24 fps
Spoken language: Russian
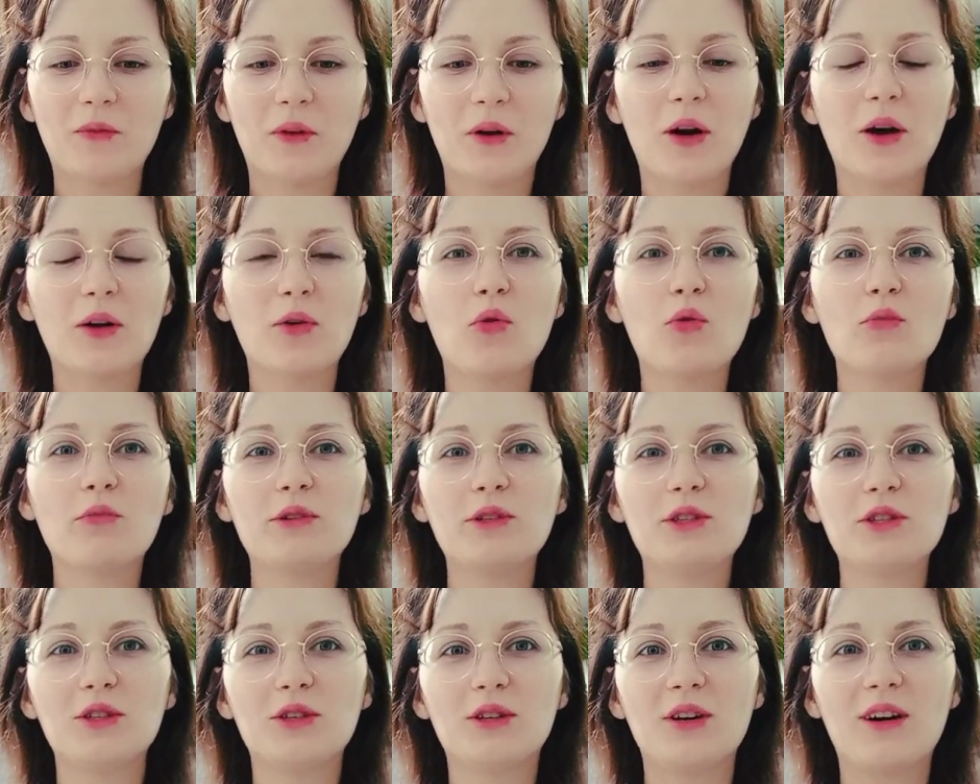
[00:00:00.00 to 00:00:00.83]

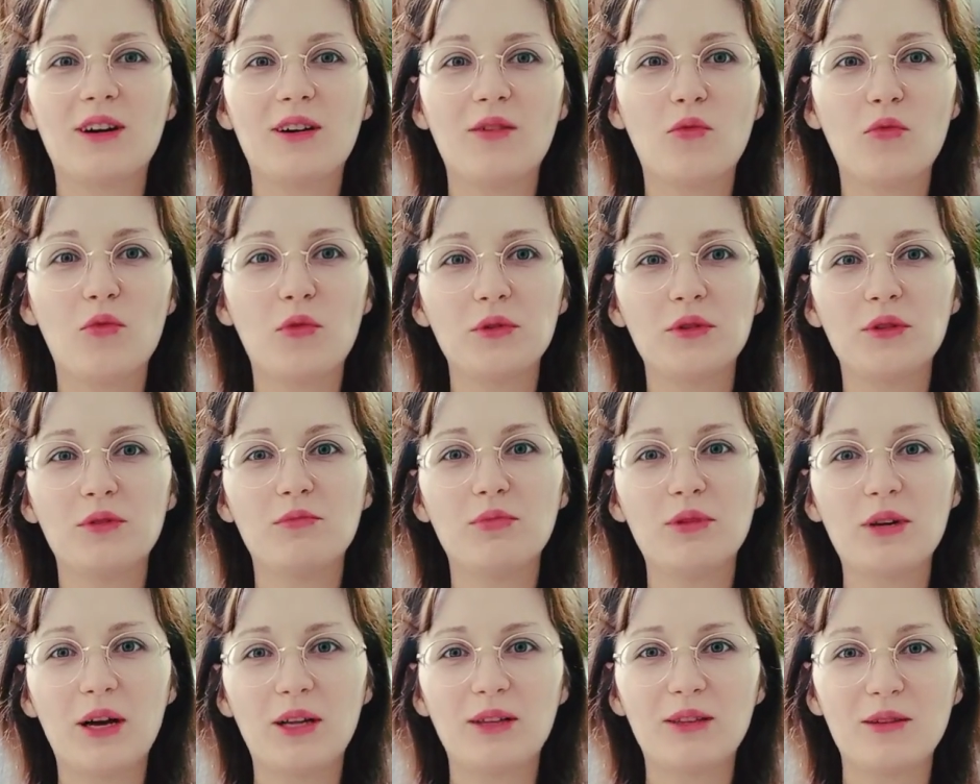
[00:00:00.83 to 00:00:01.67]
коробочка от
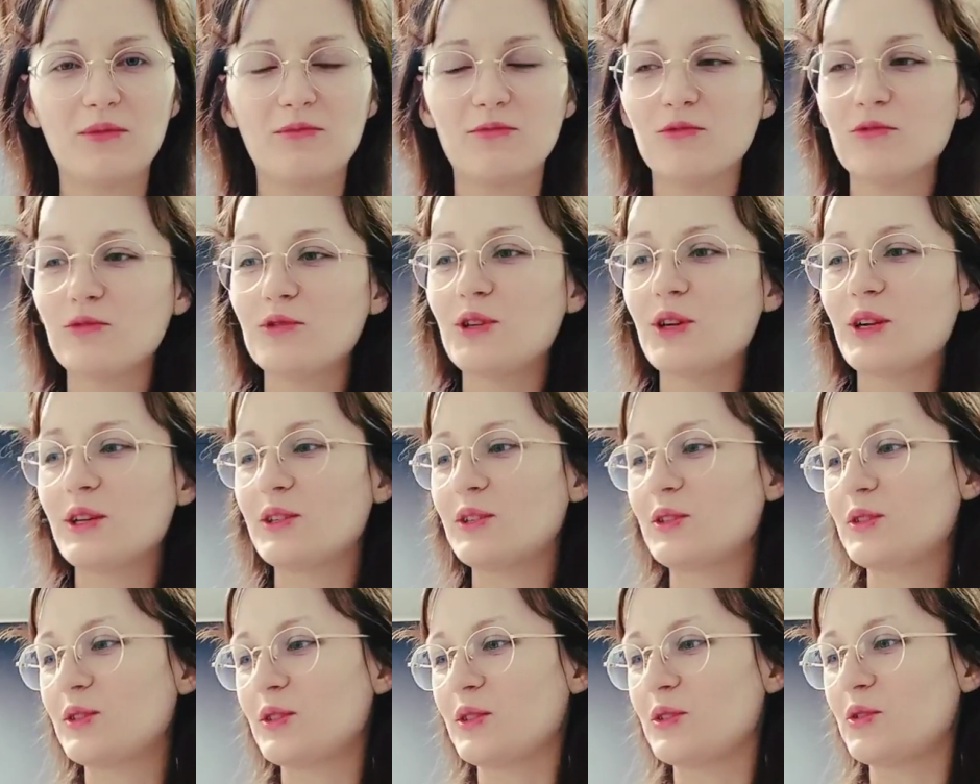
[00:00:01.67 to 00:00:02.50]
брата мужа
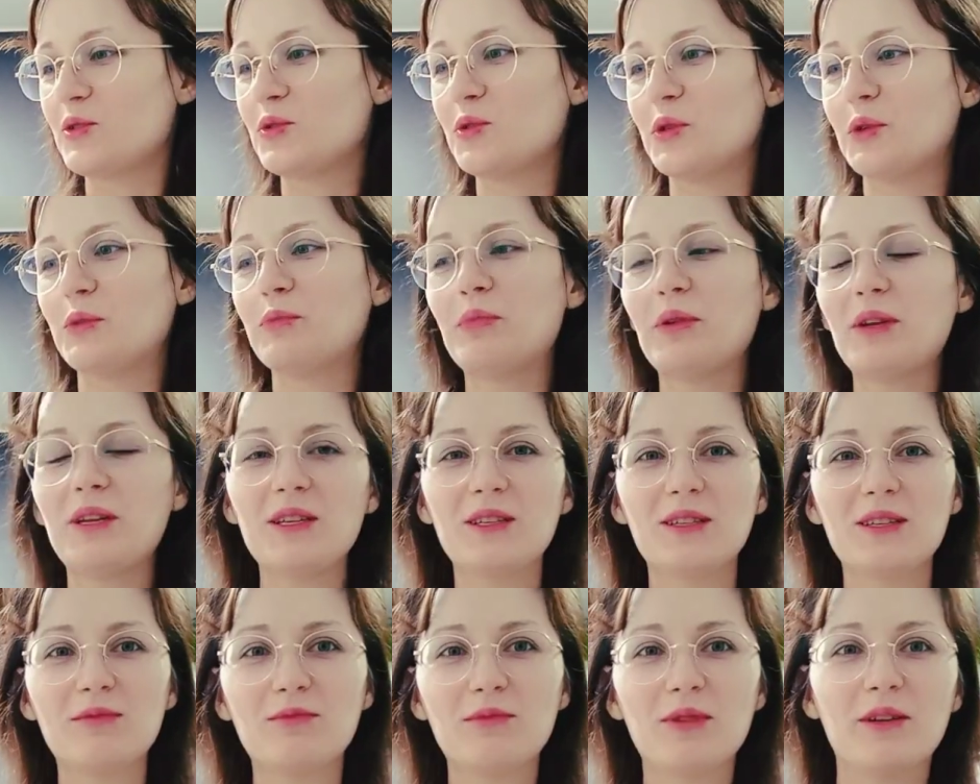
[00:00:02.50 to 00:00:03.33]
с
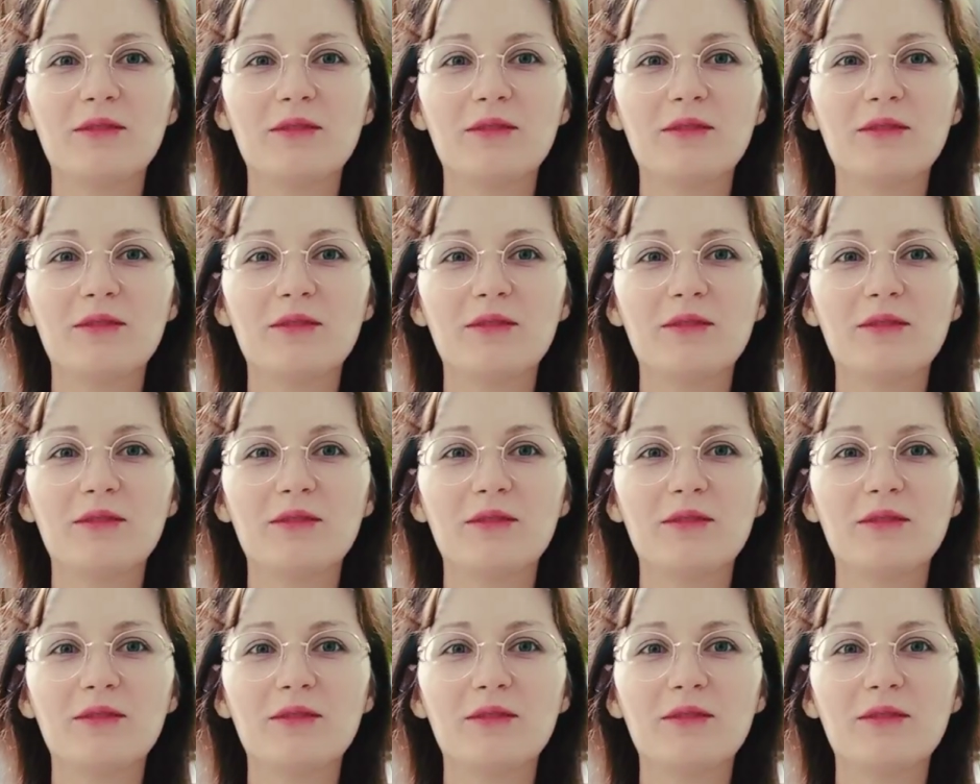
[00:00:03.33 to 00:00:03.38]
сюрпризом.